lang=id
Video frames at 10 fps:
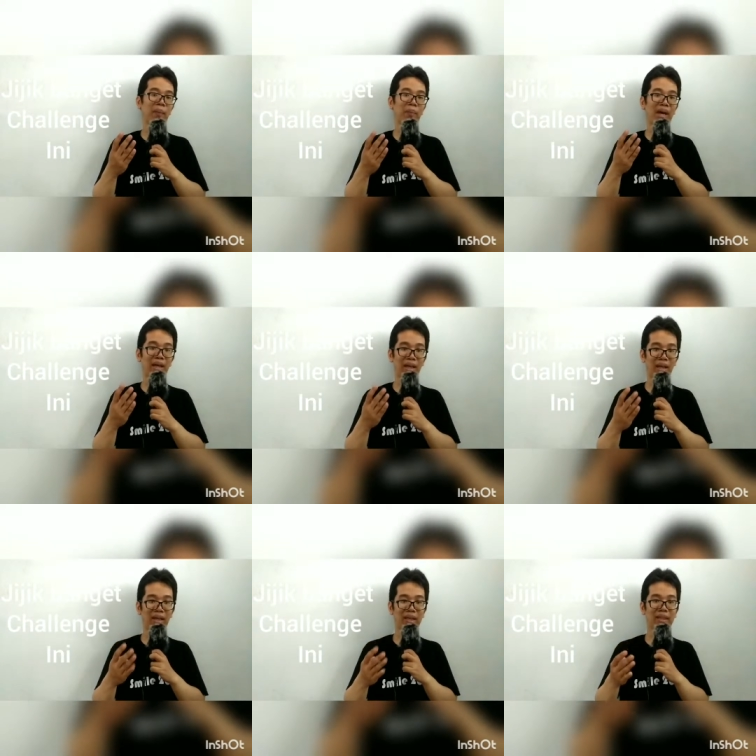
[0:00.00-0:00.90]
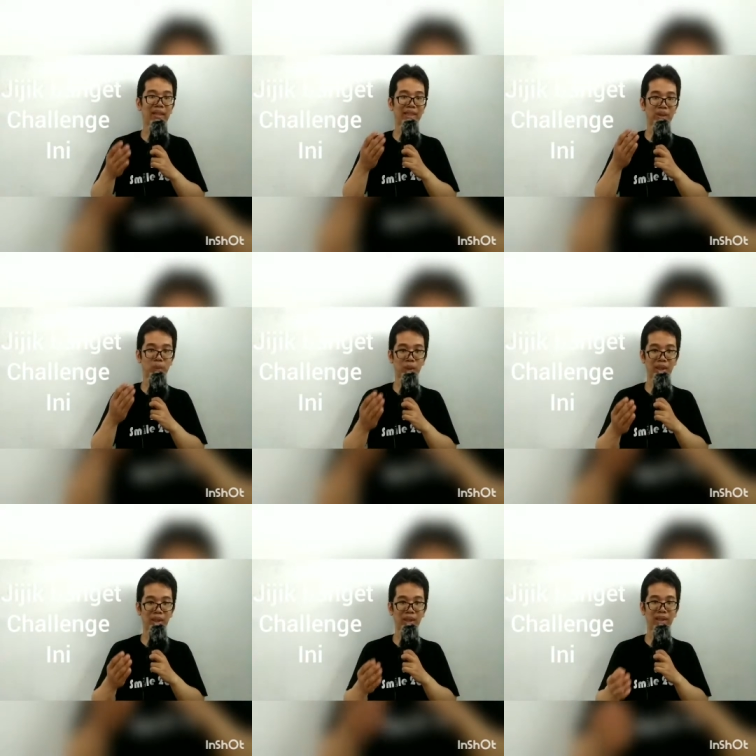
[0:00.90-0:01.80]
parah last
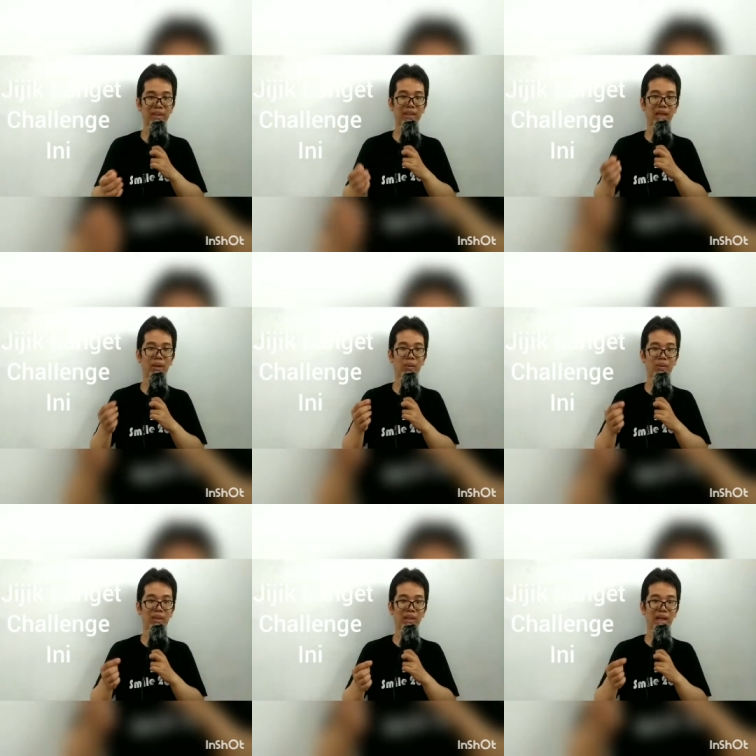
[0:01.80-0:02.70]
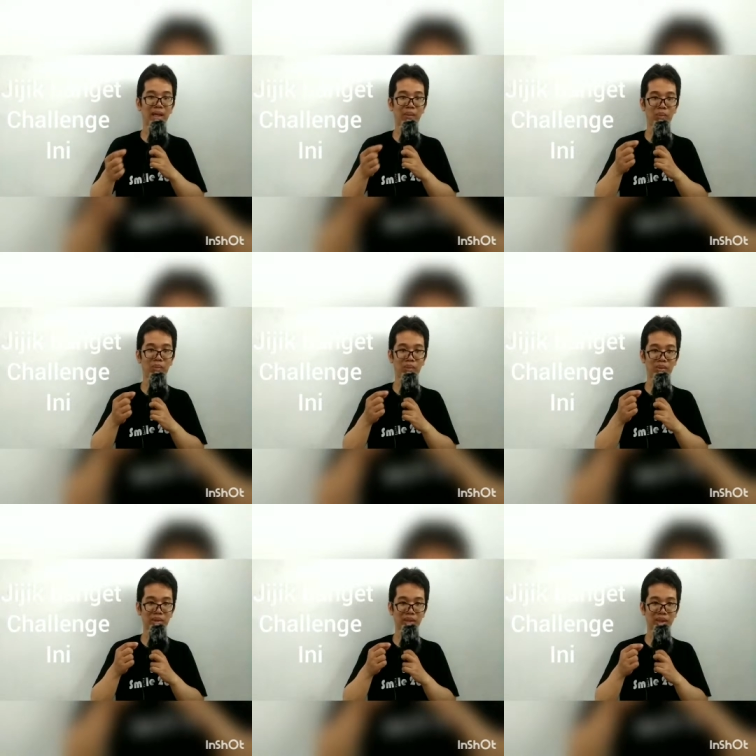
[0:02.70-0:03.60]
Queen ditaruh di dalam
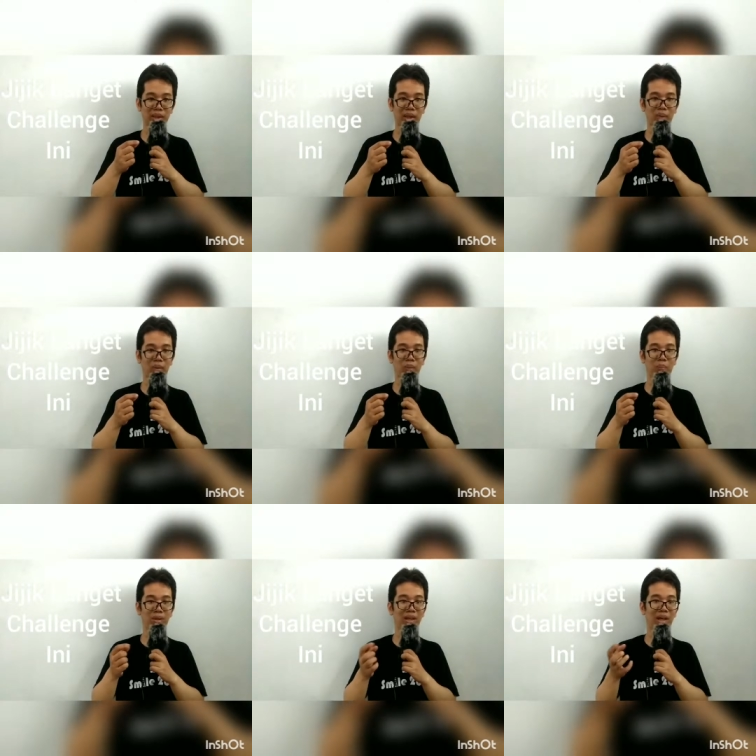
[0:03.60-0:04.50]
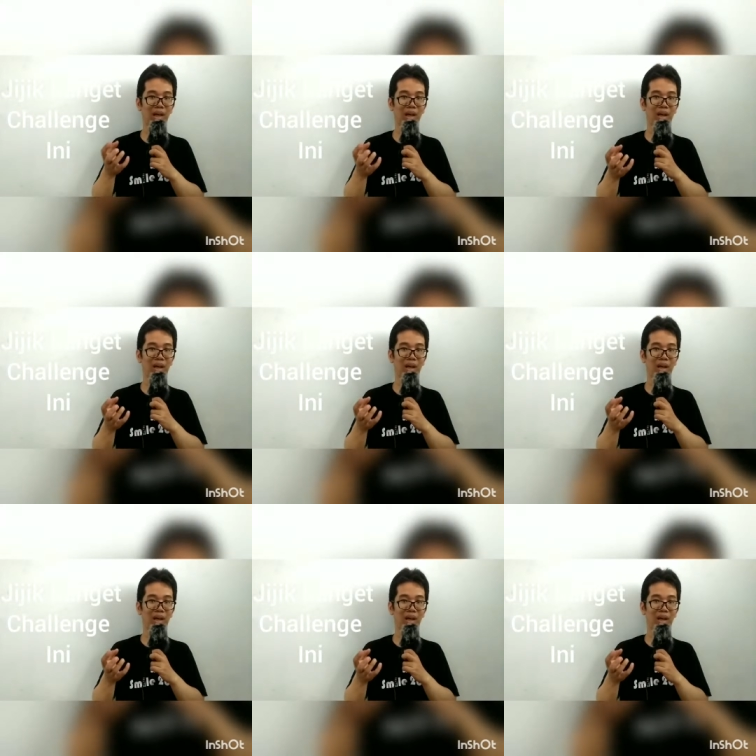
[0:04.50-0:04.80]
mulutnya walaupun nggak